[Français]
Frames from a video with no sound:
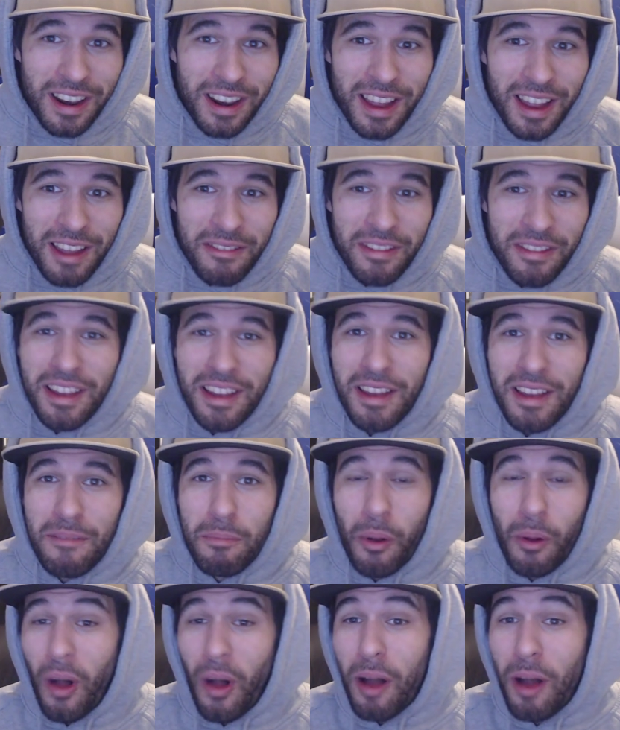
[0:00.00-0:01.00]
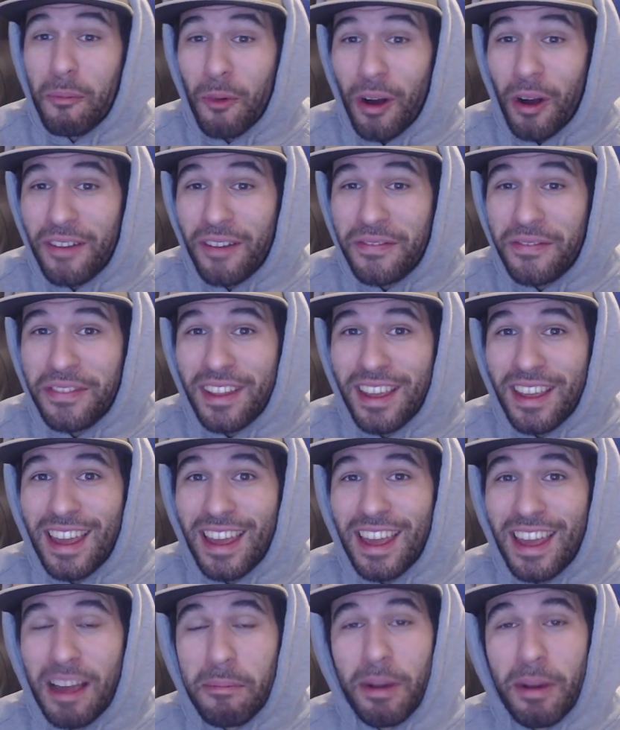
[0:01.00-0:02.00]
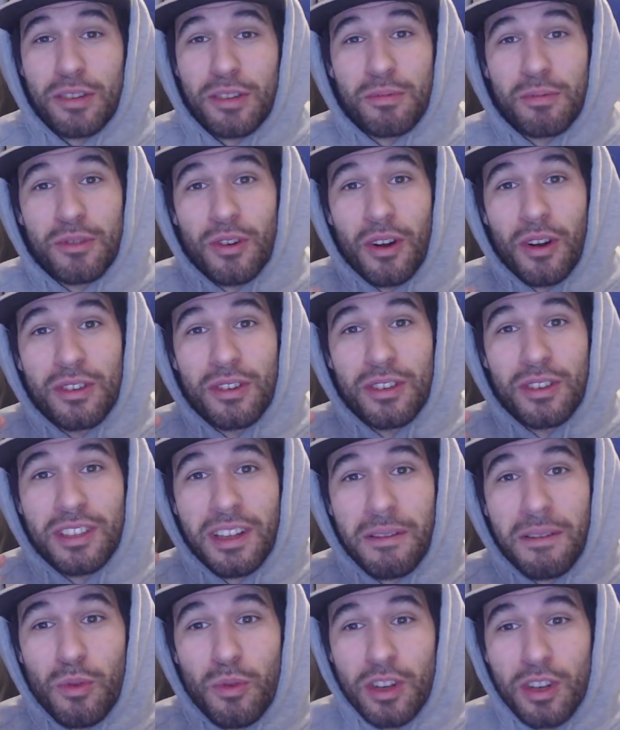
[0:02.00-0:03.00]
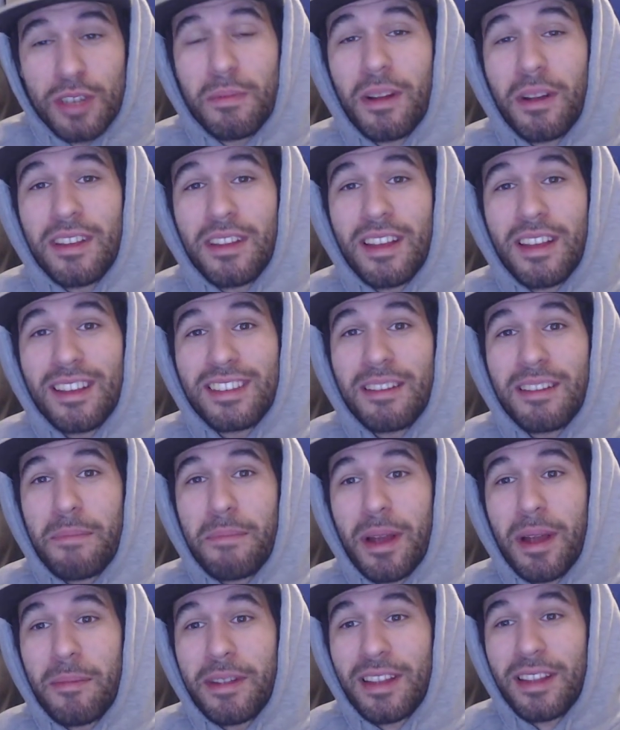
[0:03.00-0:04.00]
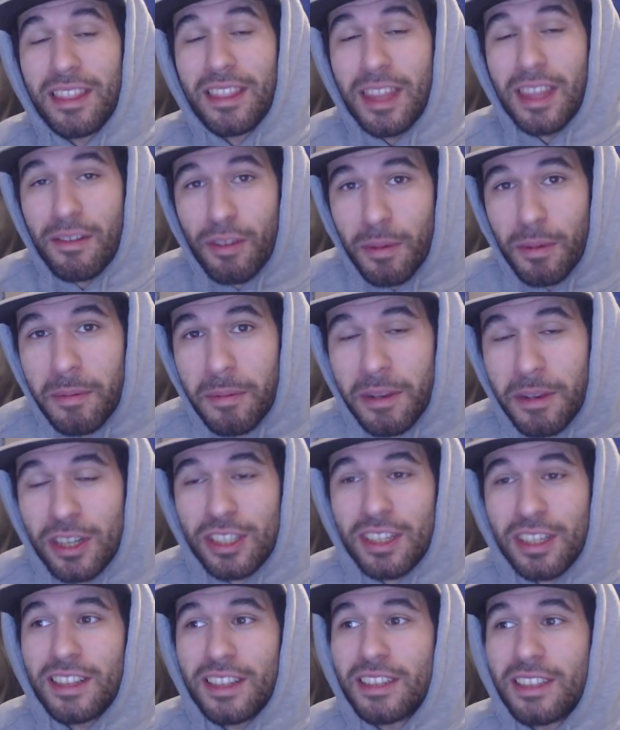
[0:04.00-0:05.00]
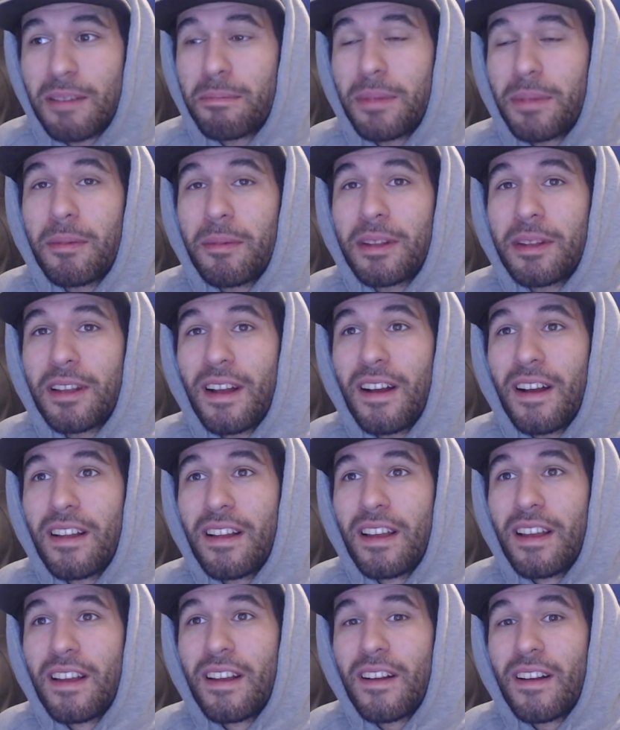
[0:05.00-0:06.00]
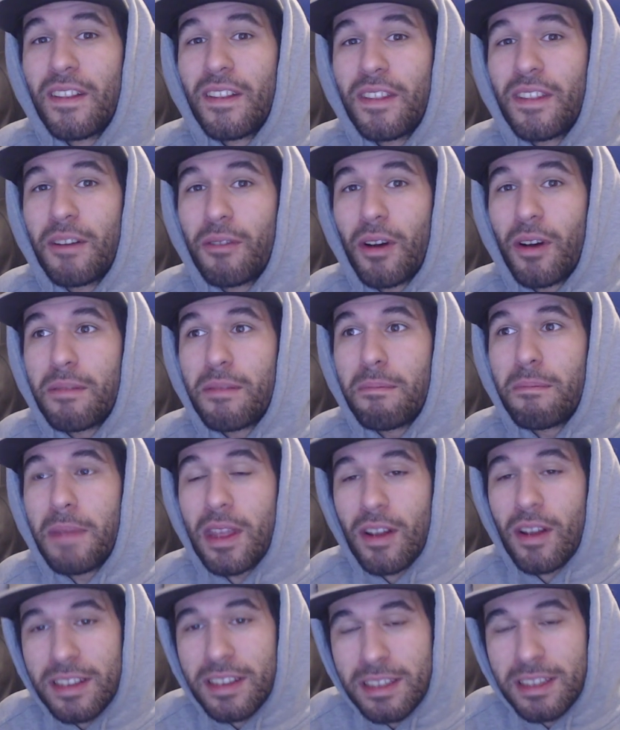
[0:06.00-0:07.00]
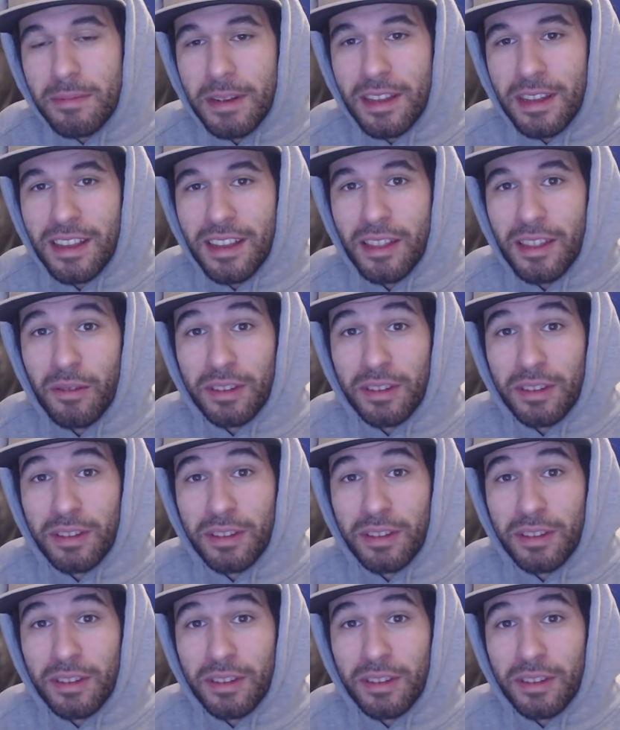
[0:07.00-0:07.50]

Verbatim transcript: live pendant un mois. Et après, je, genre, je serai Twitch partenaire, ça me permettra de développer ma chaîne, ça me permettra d'avoir une meilleure lisibilité.